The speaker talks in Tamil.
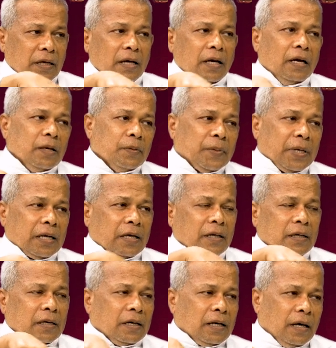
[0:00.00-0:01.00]
ஏழு
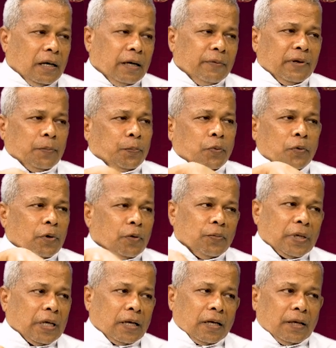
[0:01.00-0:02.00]
மடங்கு காவல்
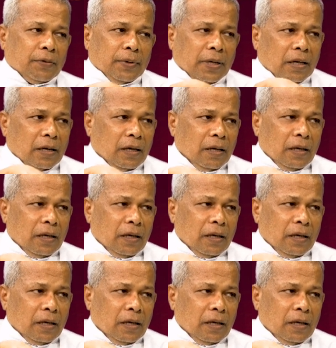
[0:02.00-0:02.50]
போடுவீங்கல்லவா